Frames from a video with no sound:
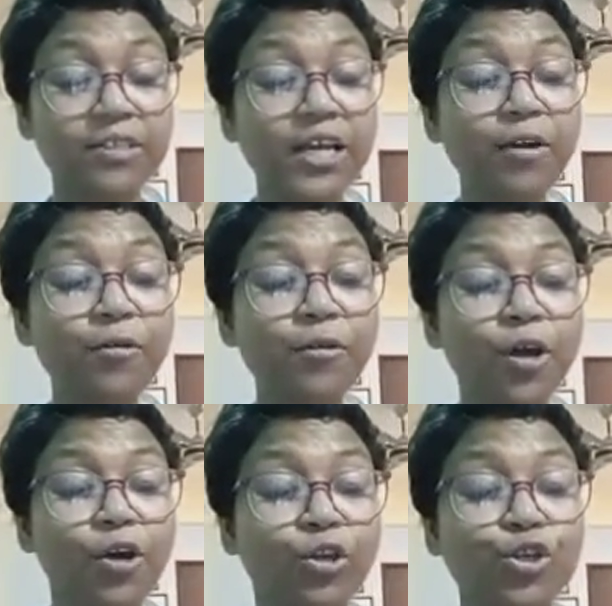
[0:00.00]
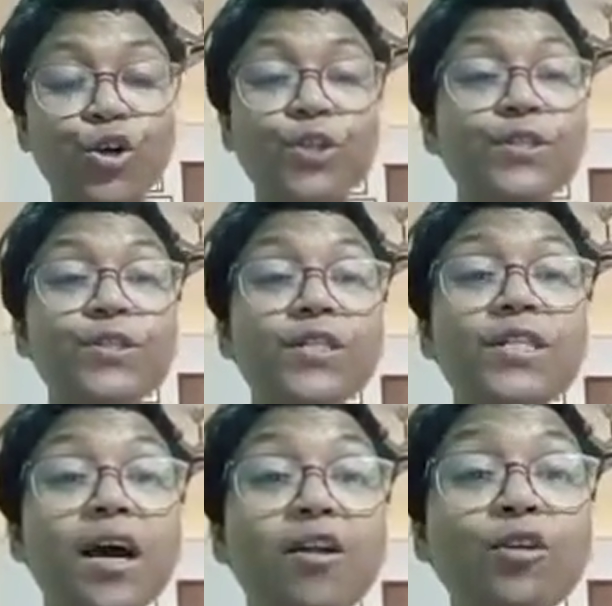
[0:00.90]
যেন
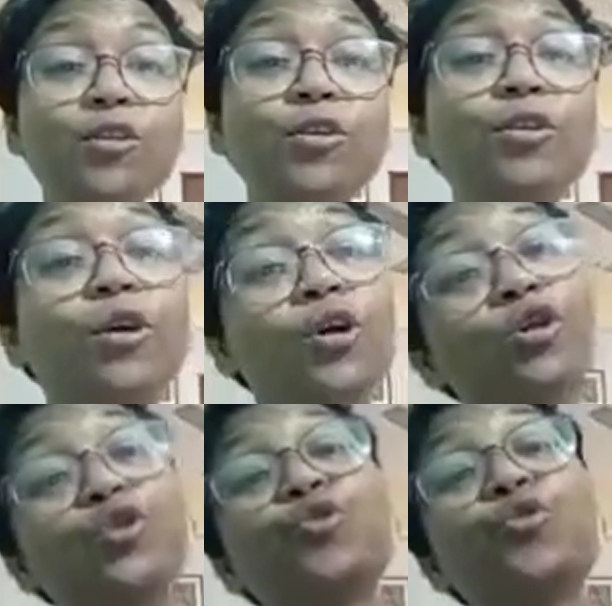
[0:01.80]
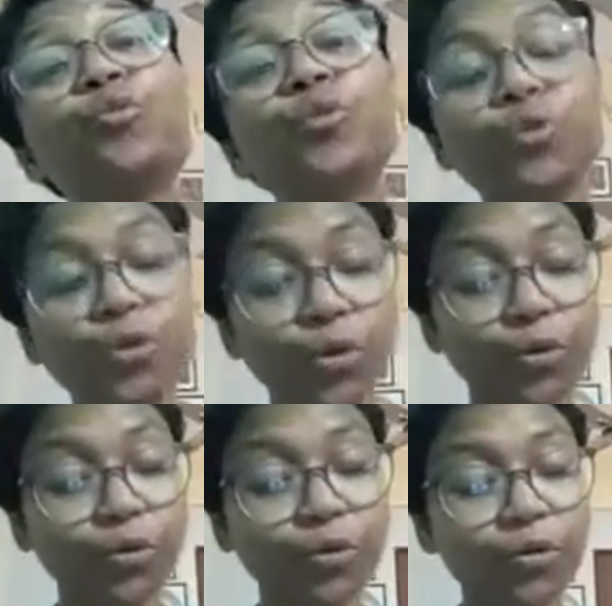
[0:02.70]
সচ্চিদানন্দ সমুদ্র
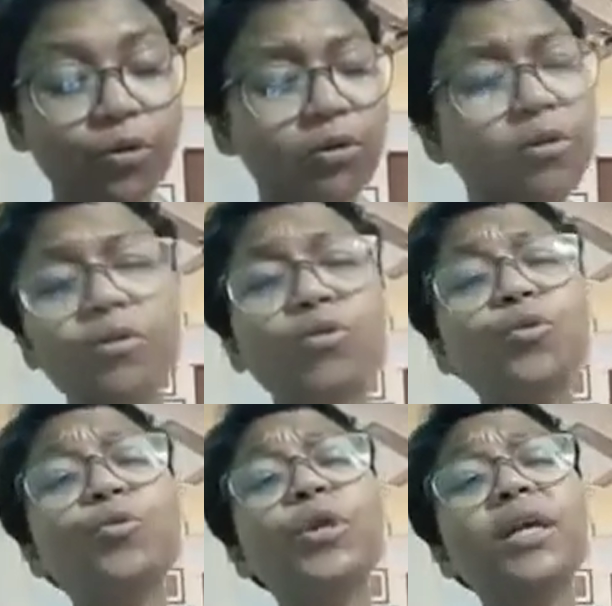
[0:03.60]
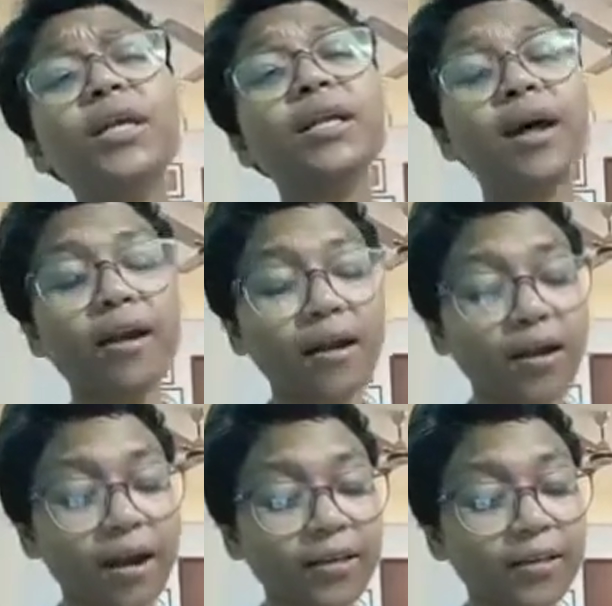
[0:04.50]
কুল কিনারা
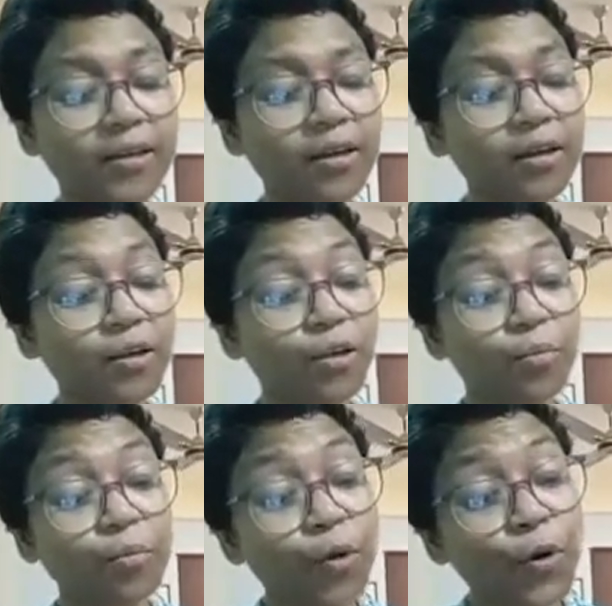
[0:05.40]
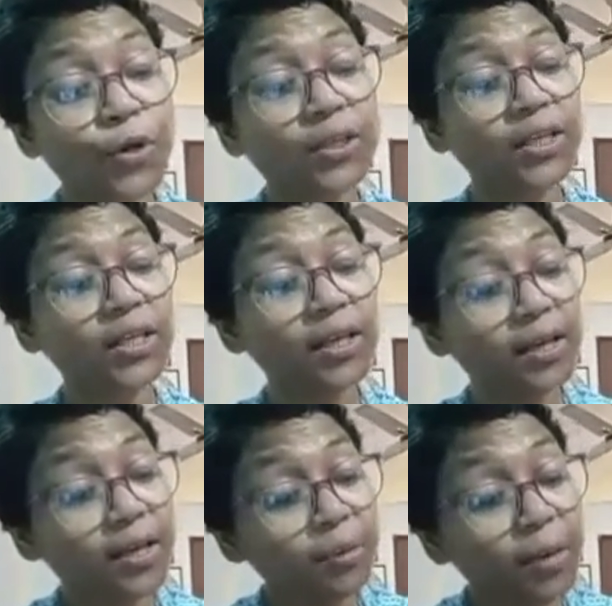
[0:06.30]
নাই ভক্তি
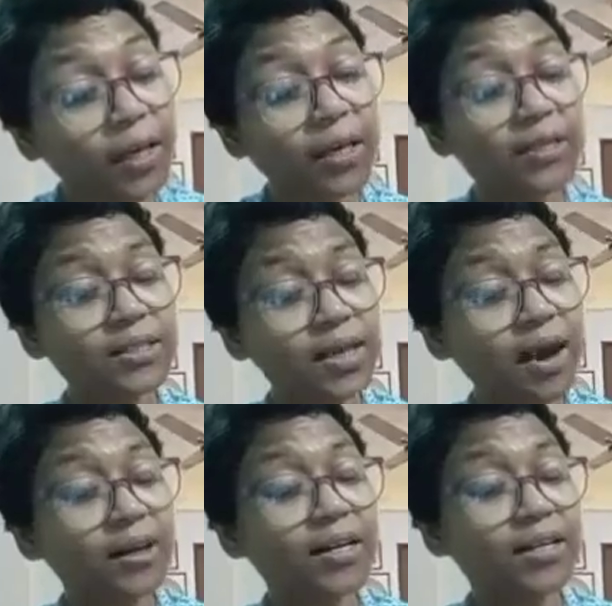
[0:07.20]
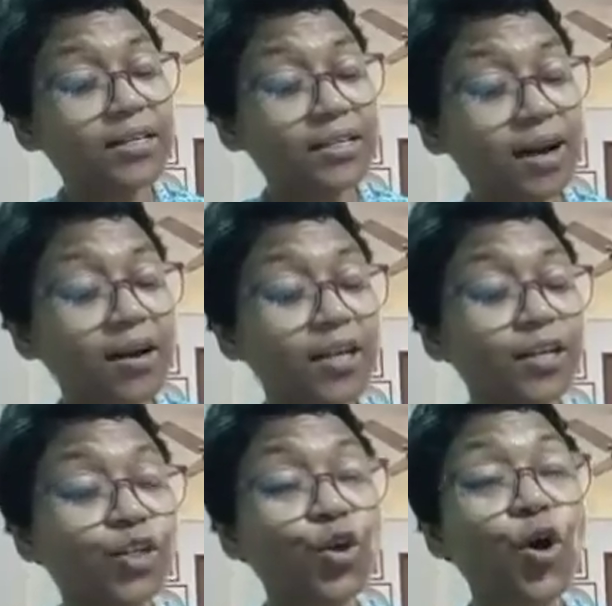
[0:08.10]
হিমে স্থানে স্থানে
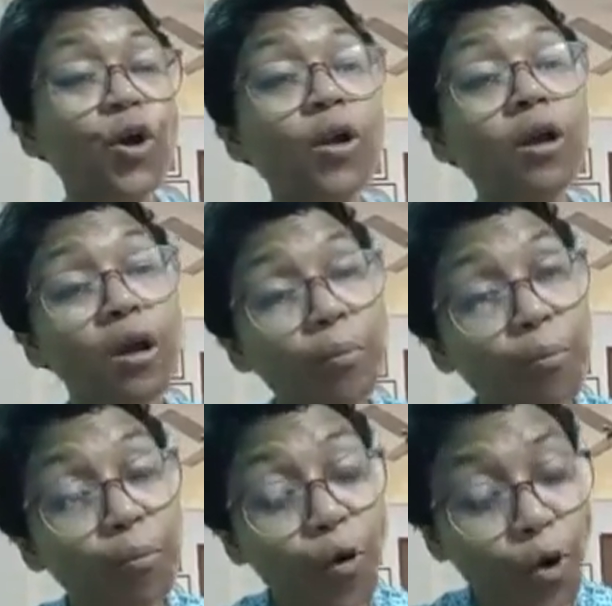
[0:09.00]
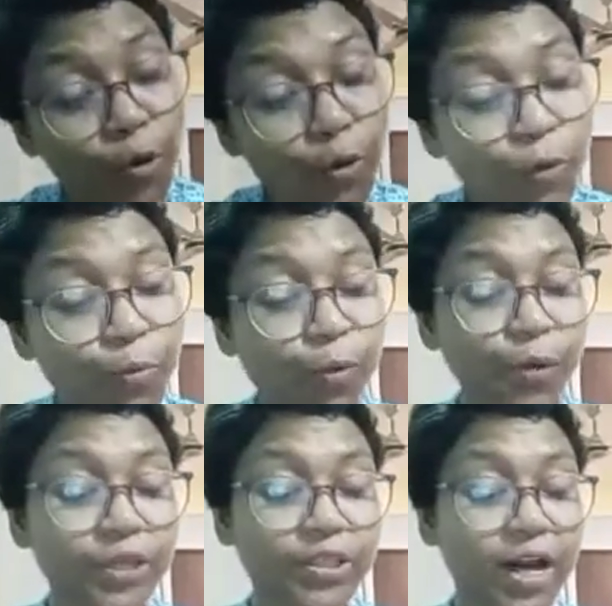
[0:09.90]
জল বরফ
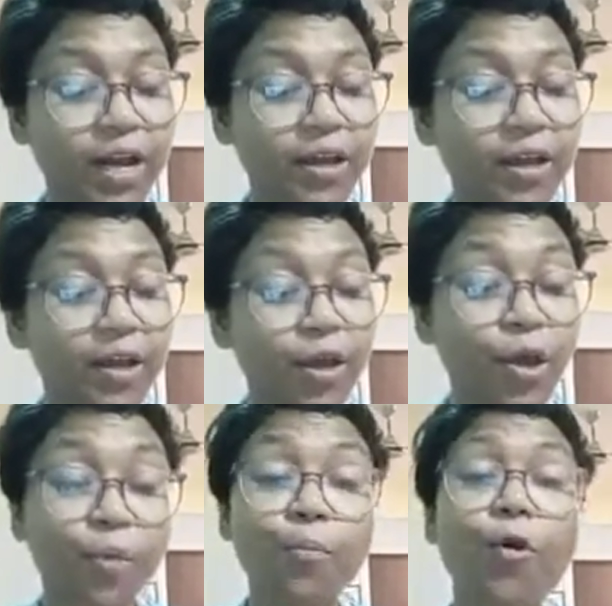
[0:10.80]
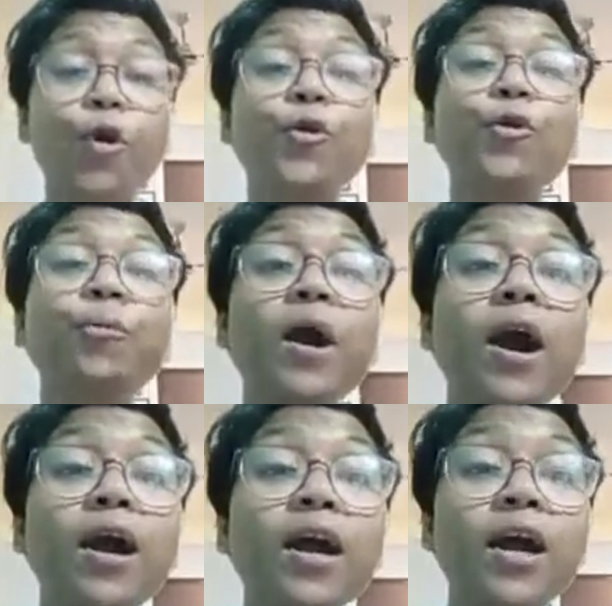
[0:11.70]
হয়ে যায় বরফ
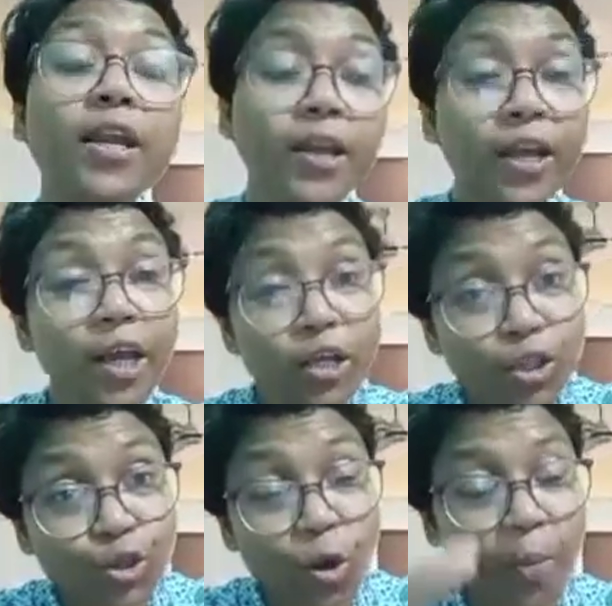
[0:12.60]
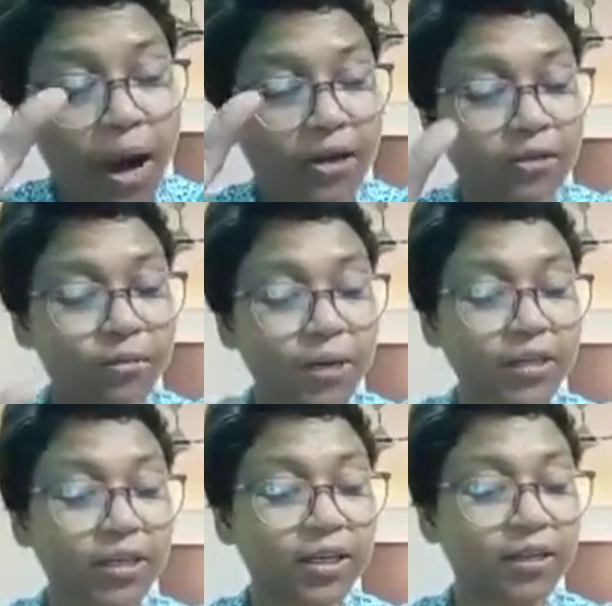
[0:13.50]
আকারে জমাট
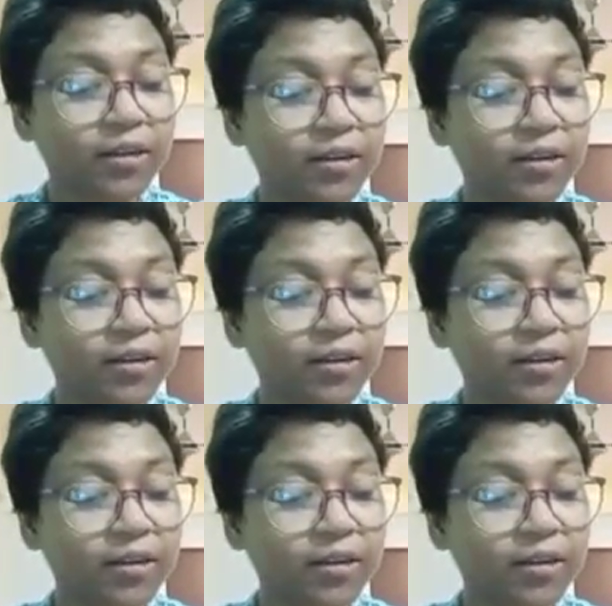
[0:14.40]
বাঁধে